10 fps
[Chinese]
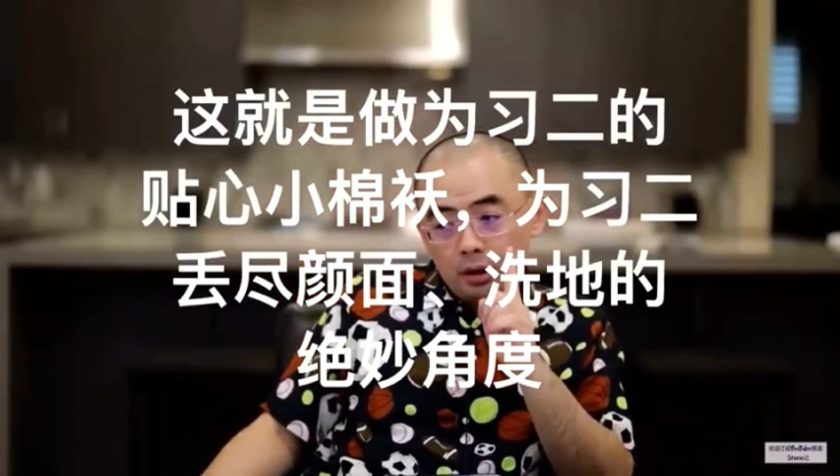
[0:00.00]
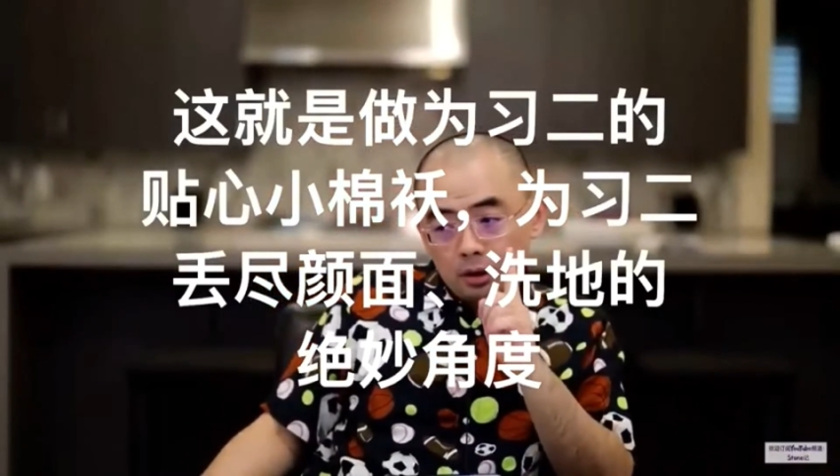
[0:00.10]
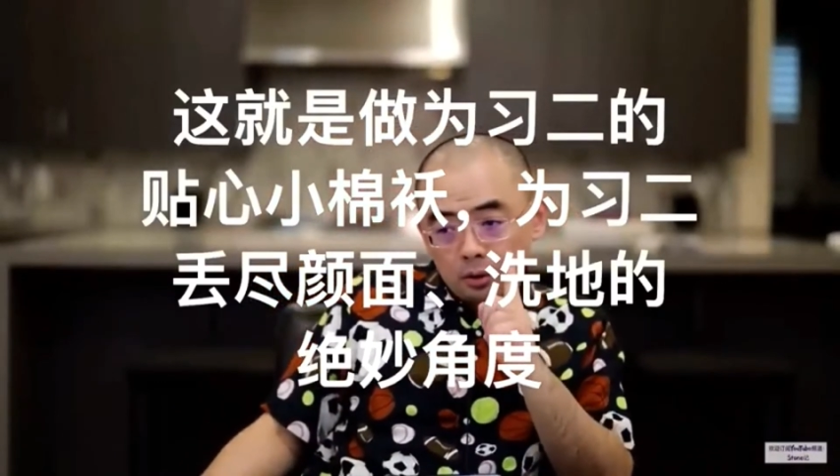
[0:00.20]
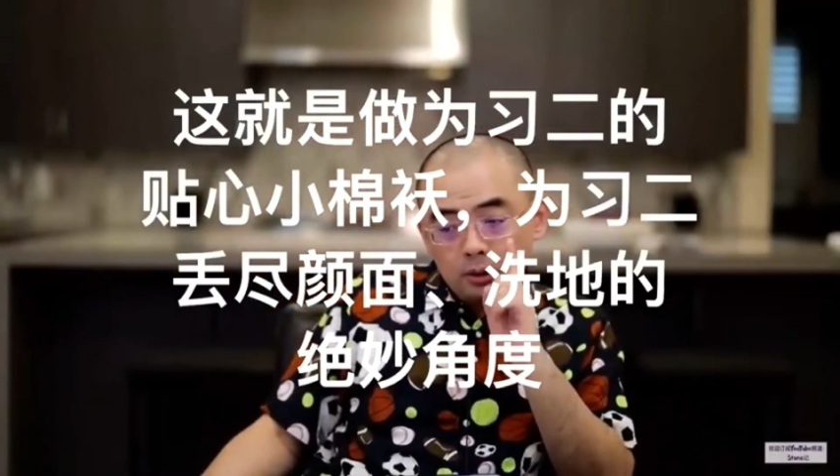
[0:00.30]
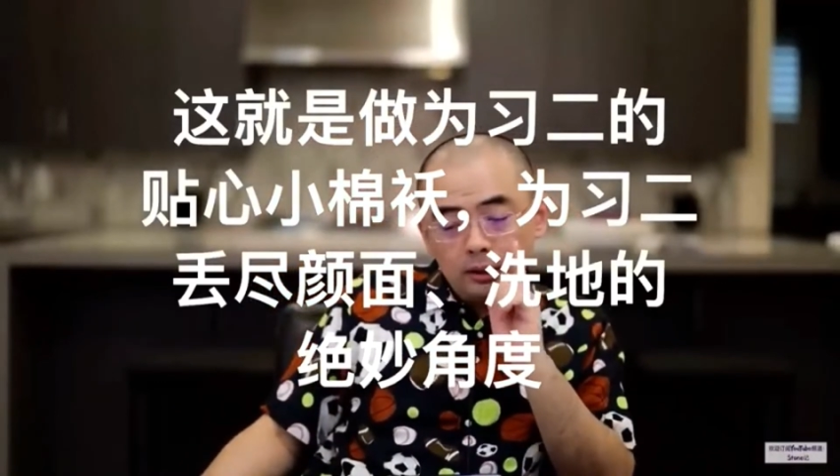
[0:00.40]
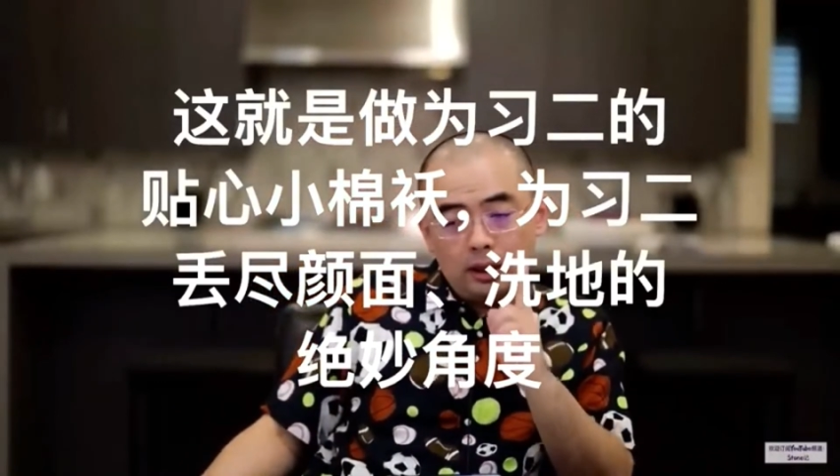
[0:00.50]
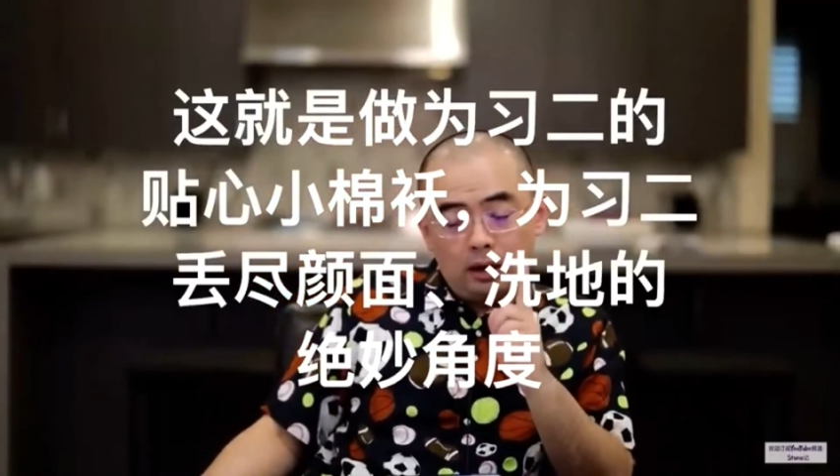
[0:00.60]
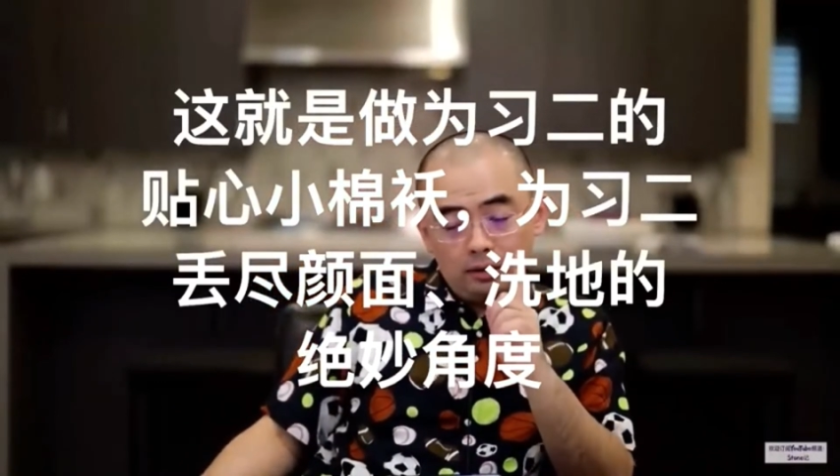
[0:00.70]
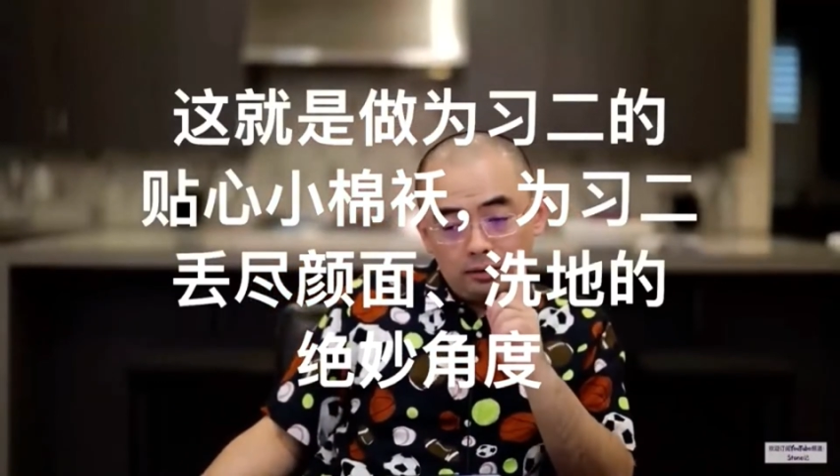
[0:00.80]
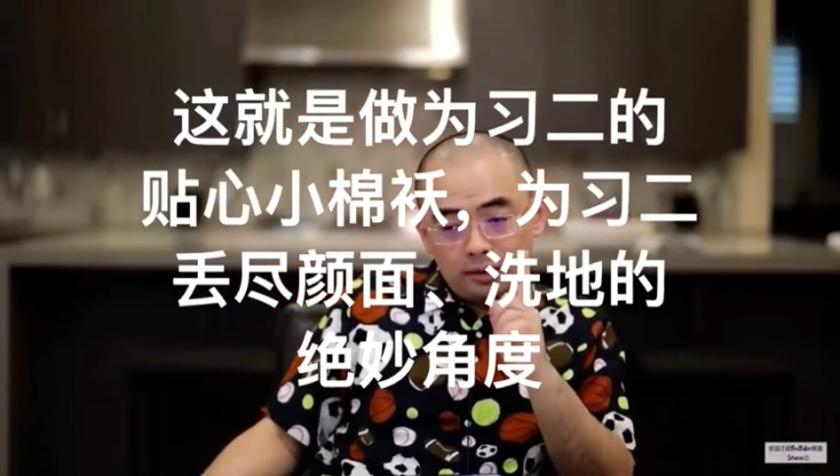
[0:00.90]
席二
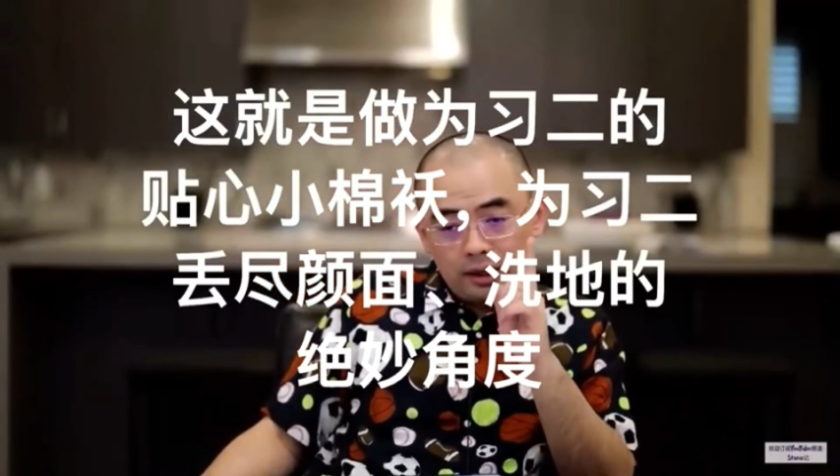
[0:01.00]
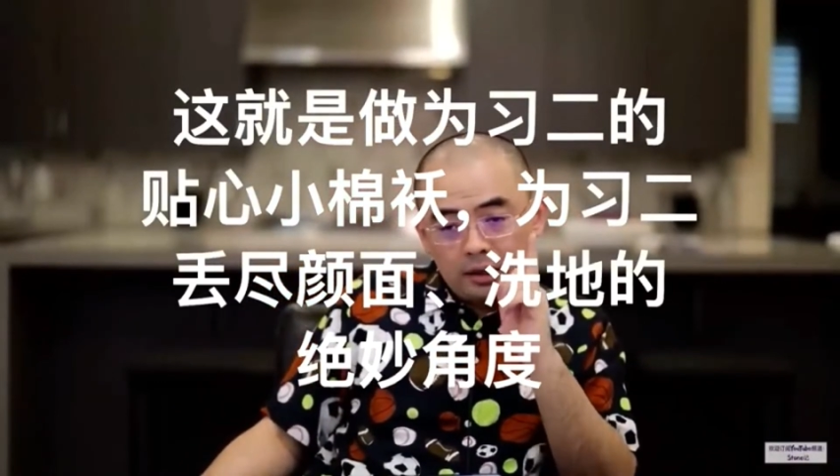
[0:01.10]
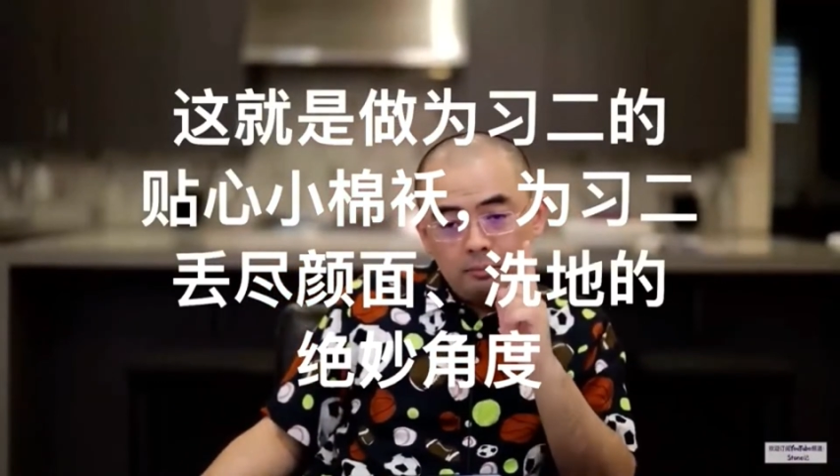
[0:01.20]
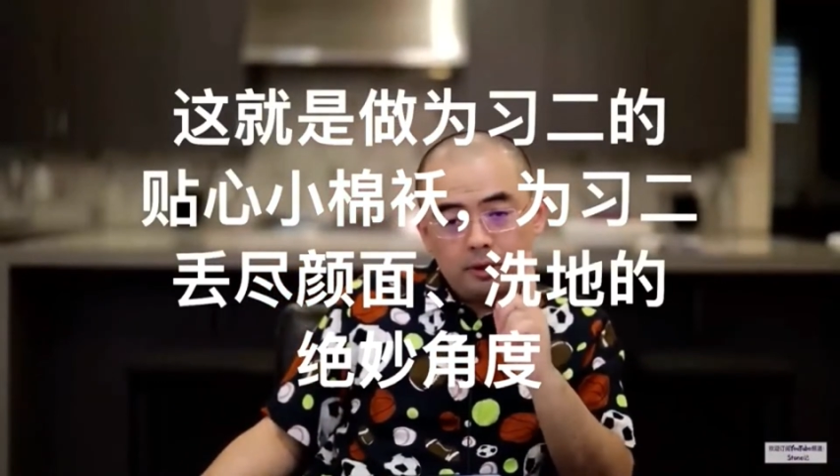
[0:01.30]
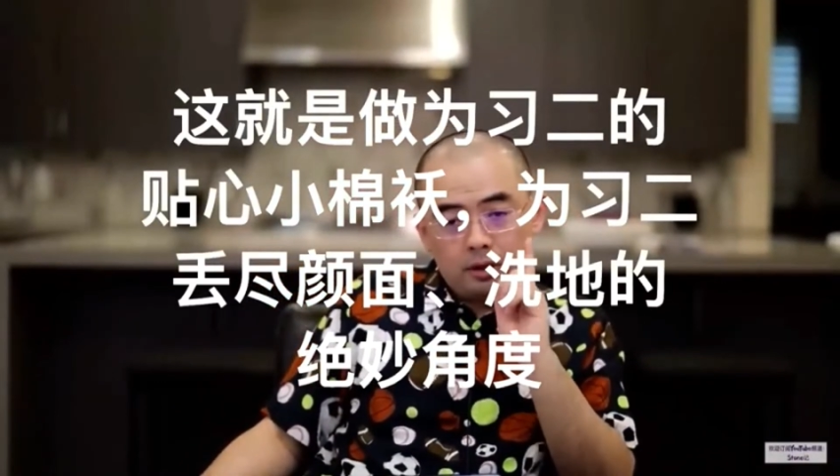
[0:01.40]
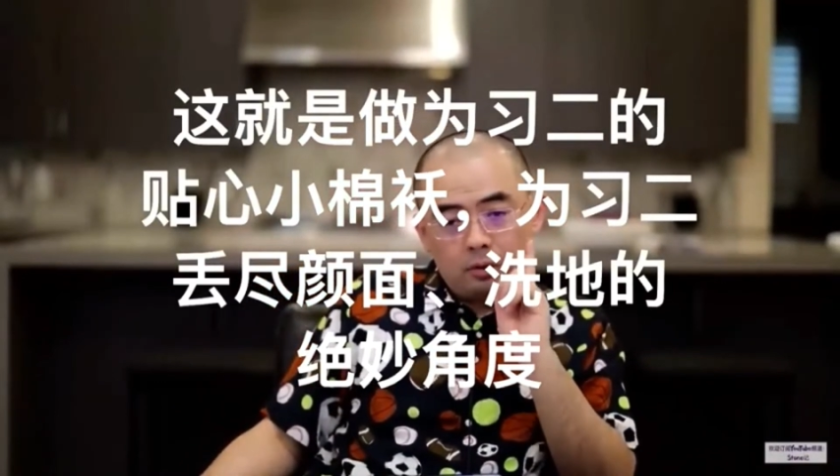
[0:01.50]
丢尽颜面、